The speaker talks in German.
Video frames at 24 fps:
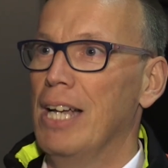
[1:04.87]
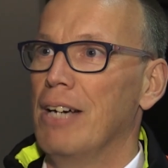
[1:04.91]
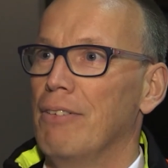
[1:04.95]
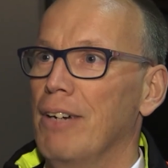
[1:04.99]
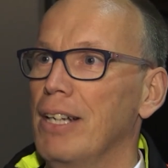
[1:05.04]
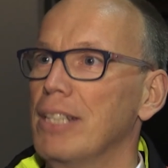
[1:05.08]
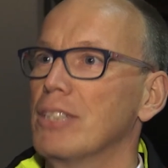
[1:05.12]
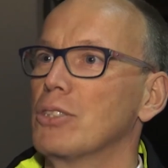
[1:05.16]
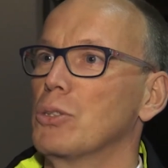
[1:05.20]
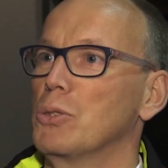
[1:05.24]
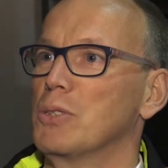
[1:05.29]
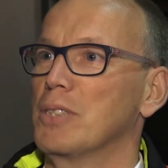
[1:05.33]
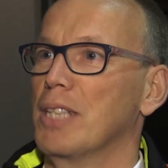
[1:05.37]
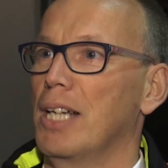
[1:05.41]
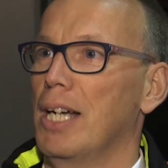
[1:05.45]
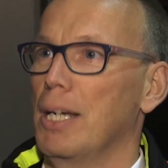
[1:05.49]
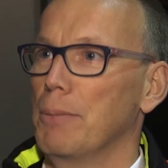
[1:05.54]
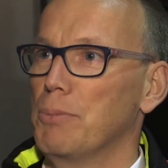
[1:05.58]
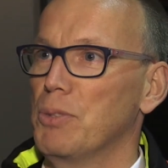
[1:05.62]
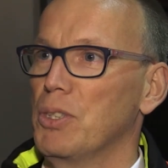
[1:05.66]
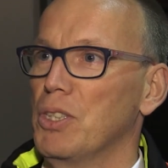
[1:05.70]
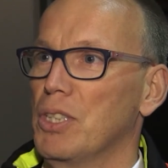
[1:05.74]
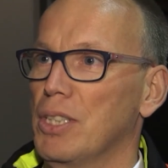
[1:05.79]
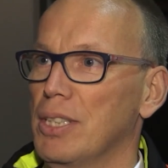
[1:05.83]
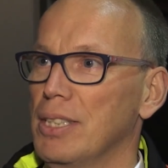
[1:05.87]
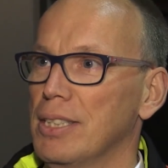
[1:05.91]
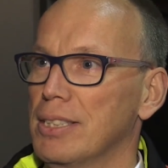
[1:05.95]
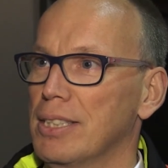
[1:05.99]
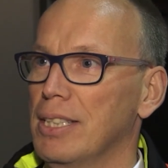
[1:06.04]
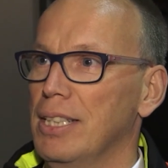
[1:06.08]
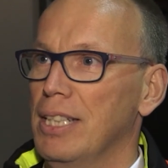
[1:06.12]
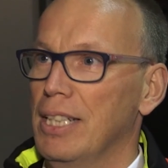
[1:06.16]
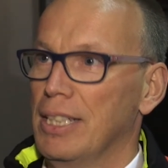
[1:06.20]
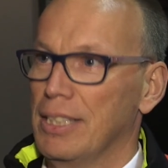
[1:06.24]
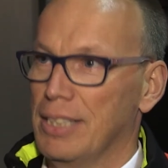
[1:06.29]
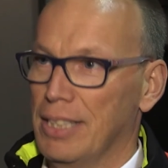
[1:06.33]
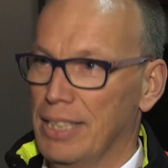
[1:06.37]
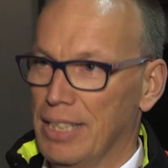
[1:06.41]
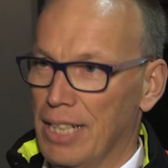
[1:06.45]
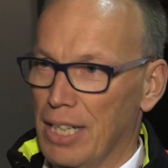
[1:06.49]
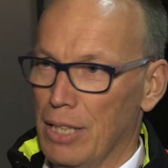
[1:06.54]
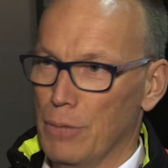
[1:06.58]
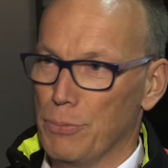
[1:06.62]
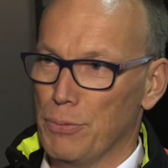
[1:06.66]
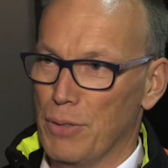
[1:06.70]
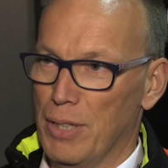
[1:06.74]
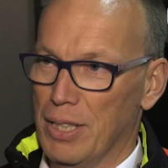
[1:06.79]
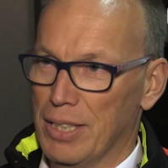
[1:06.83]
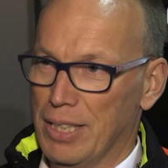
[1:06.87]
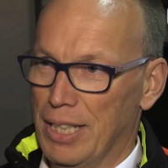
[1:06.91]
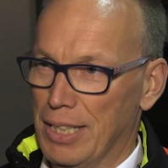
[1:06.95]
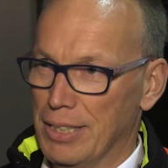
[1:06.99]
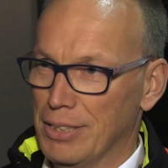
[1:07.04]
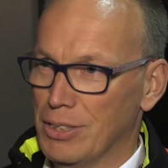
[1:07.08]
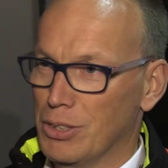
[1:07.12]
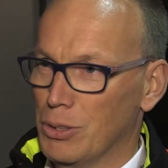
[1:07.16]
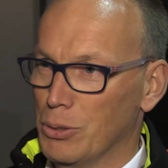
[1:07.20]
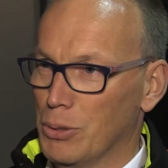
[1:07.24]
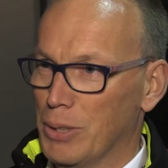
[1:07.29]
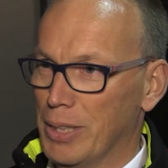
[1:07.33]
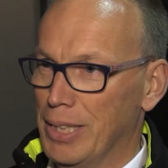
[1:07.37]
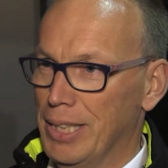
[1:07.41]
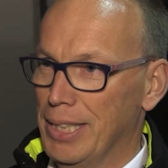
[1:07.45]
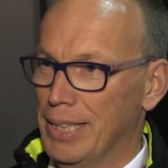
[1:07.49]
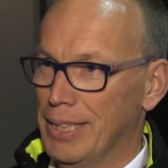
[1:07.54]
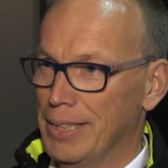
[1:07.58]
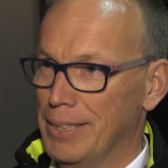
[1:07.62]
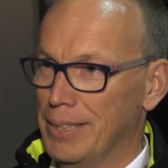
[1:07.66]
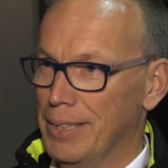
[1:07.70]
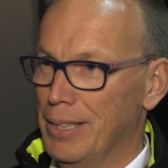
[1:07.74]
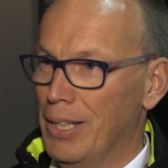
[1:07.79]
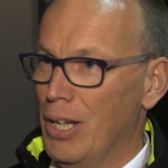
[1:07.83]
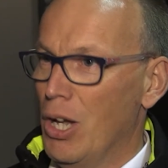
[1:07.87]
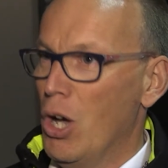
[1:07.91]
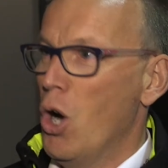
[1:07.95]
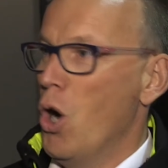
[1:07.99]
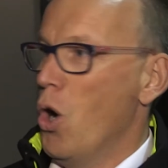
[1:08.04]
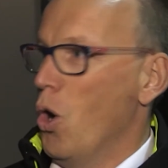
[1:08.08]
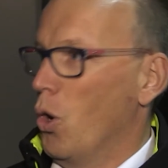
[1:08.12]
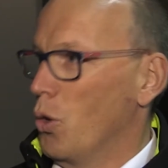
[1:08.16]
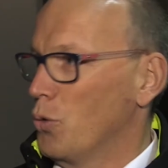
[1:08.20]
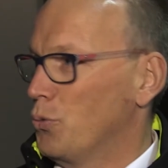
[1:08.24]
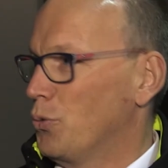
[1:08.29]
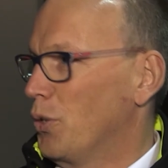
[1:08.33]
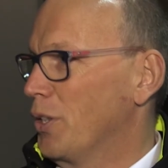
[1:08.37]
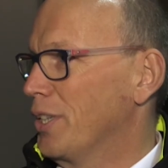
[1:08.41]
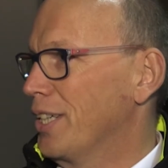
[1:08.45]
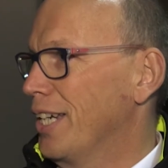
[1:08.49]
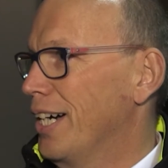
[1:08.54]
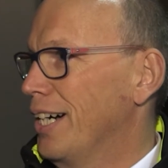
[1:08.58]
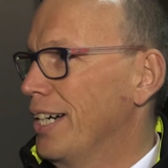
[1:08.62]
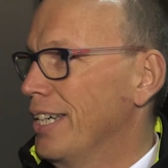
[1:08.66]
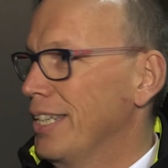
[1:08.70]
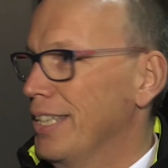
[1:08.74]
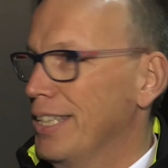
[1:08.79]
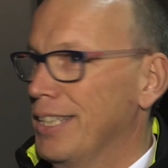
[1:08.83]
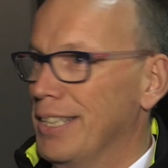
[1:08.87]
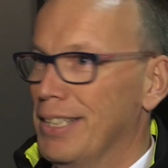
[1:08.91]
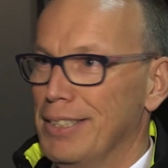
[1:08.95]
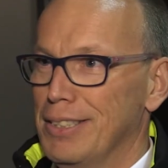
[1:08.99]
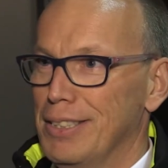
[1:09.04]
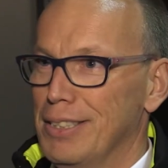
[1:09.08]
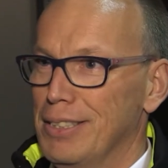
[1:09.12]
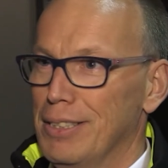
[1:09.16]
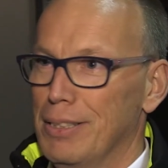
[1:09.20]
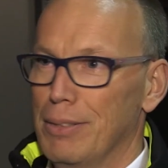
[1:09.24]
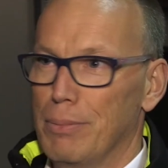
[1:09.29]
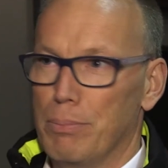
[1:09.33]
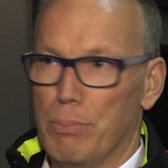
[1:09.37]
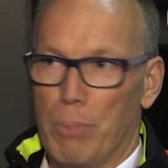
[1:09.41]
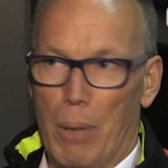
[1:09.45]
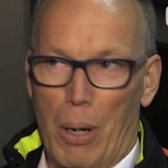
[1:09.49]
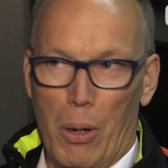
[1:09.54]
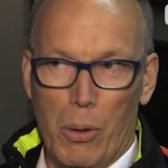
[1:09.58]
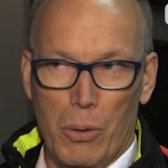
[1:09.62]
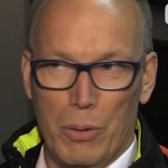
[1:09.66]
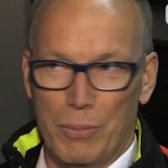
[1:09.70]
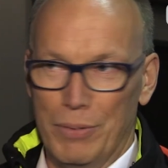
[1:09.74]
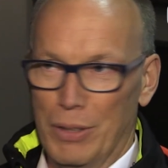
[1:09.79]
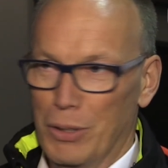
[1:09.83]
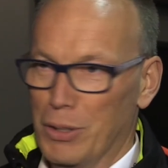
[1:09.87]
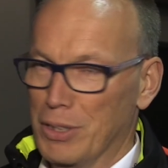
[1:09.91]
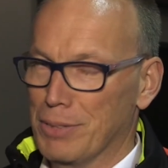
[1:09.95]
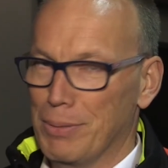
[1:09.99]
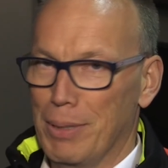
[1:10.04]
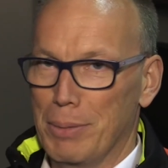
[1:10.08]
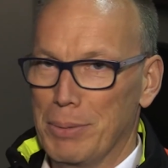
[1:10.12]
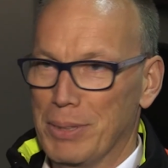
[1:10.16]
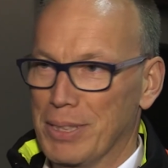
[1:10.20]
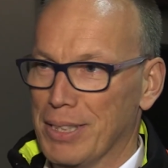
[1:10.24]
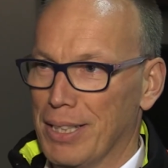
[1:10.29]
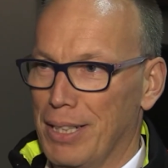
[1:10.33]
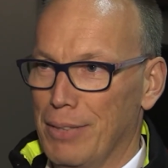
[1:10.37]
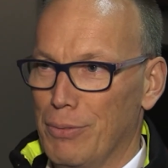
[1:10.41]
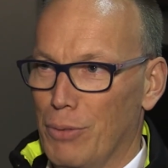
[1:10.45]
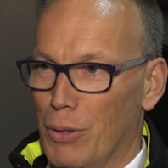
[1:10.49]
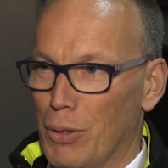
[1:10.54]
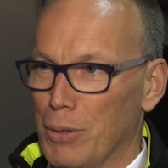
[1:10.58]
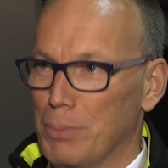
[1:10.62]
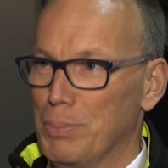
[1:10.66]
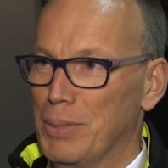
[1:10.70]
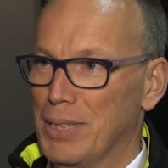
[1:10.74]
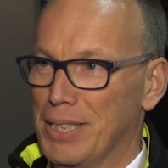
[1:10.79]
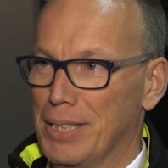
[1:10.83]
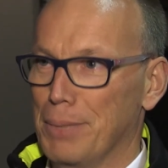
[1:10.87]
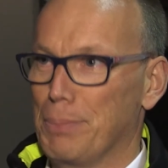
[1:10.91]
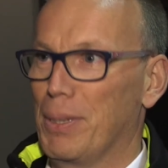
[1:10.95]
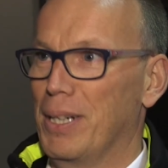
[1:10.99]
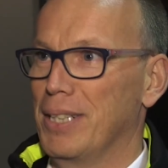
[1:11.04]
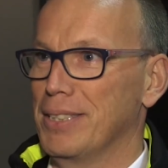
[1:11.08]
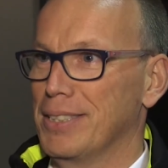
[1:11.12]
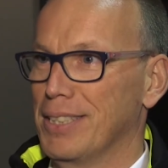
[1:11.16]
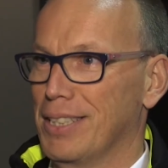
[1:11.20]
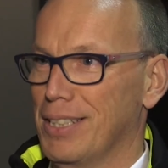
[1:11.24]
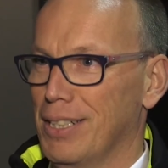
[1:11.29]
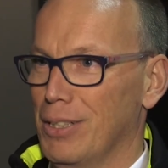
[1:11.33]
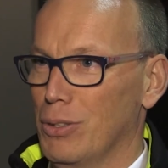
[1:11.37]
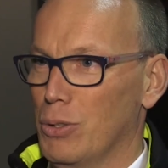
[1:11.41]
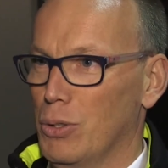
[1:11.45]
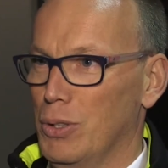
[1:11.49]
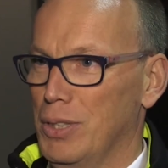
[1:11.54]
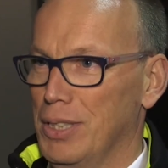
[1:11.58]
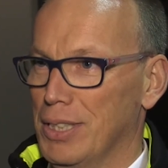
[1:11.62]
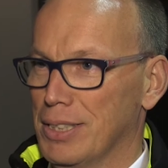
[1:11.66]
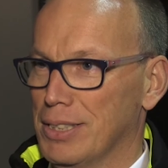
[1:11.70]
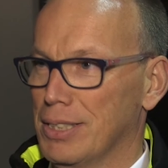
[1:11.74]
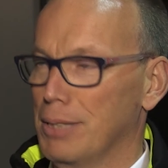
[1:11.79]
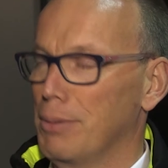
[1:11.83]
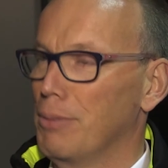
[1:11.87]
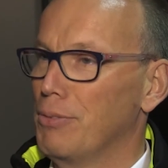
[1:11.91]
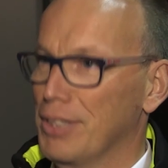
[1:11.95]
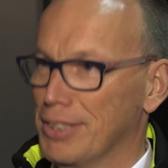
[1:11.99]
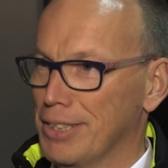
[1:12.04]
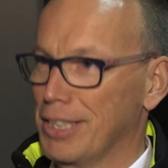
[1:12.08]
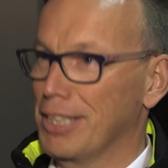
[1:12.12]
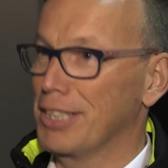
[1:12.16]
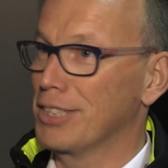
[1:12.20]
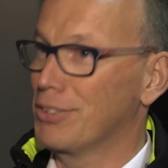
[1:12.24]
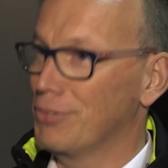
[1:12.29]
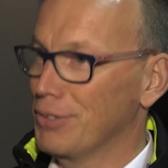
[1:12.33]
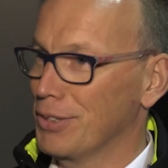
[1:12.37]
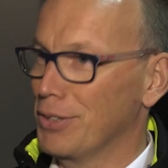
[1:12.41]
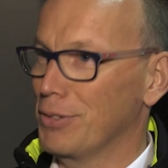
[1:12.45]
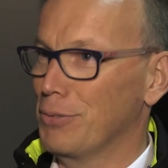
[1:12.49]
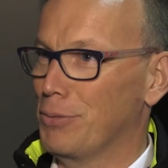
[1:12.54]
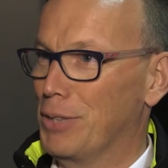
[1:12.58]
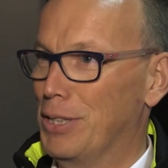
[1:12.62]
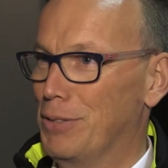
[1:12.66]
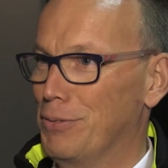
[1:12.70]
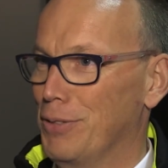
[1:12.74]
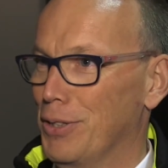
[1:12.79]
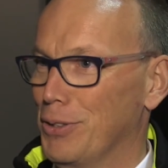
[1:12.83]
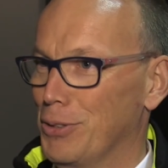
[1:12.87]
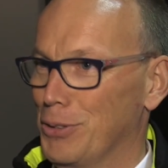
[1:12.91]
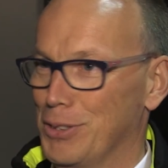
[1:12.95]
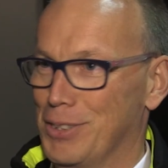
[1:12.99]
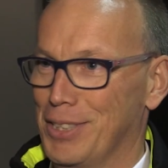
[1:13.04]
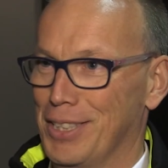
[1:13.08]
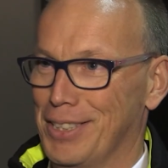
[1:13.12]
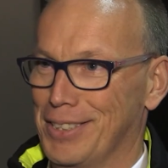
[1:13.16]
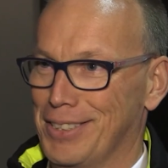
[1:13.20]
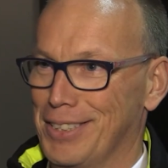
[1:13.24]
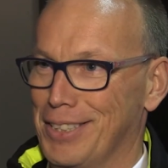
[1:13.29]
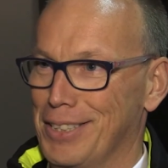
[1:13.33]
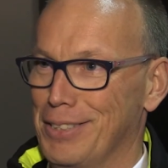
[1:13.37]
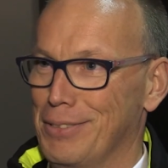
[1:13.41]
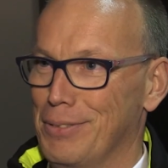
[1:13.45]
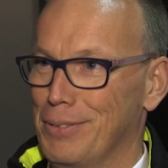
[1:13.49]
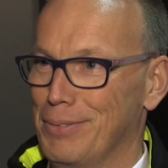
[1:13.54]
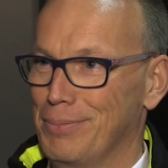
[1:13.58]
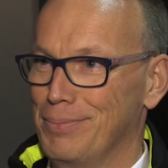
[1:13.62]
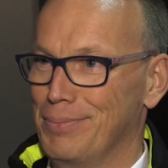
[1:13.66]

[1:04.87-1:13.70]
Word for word: weil es unsere Absicht ist, die Nachfrage anzuregen und von daher äh, brauchen wir noch zwei bis drei Wochen, bis die Preise kalkuliert sind. Aber wie gesagt, es wird auf jeden Fall günstig sein.